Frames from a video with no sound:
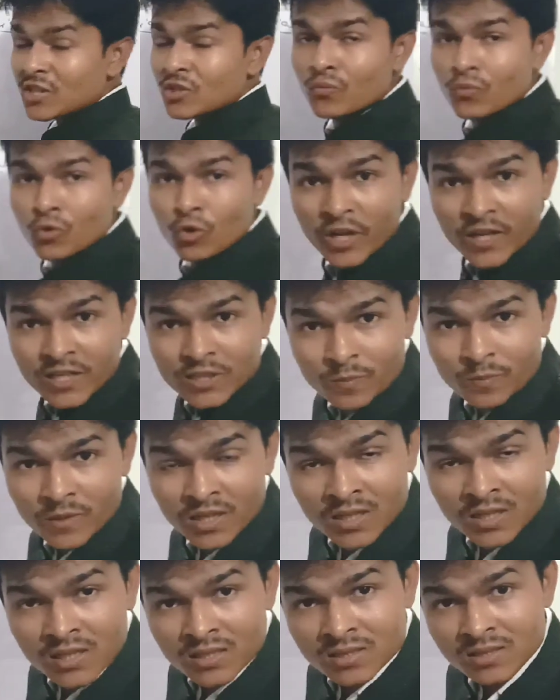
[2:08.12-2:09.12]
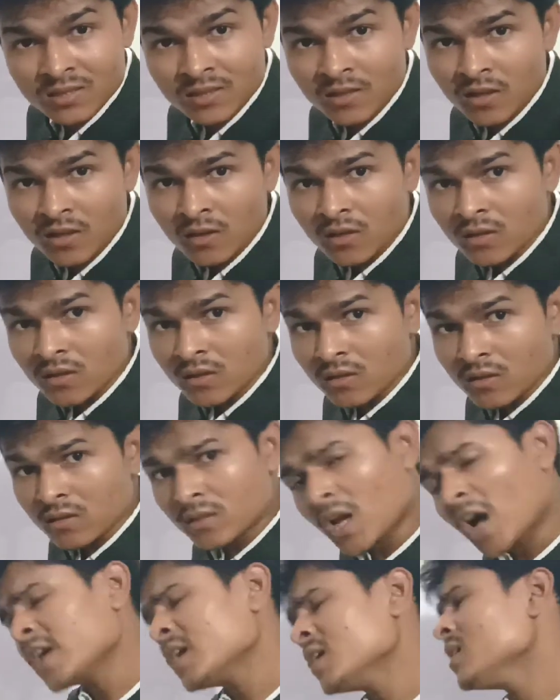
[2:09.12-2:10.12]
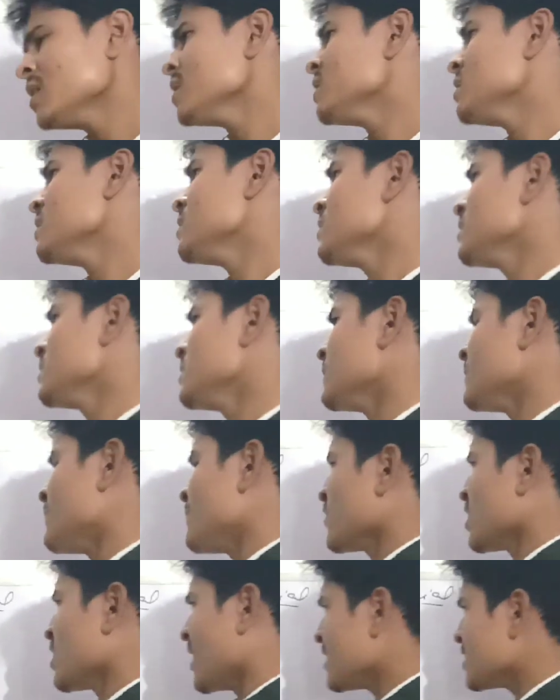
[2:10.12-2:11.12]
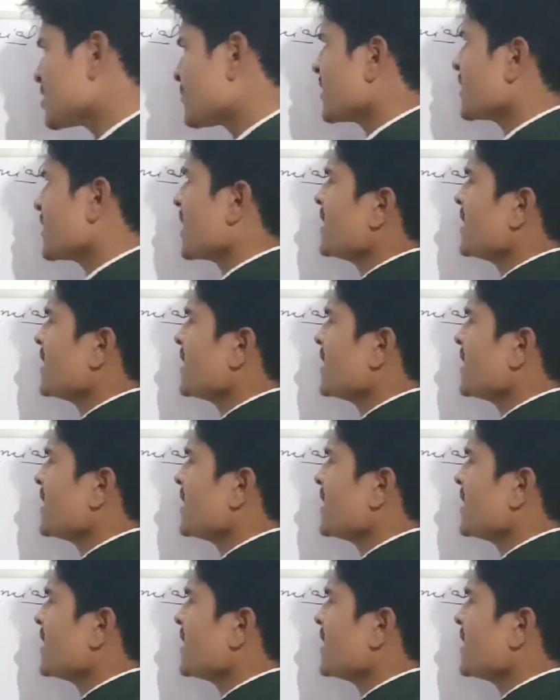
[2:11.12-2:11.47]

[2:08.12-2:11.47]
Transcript: प्लस फोर एक्स प्लस नाइन यानी इसमें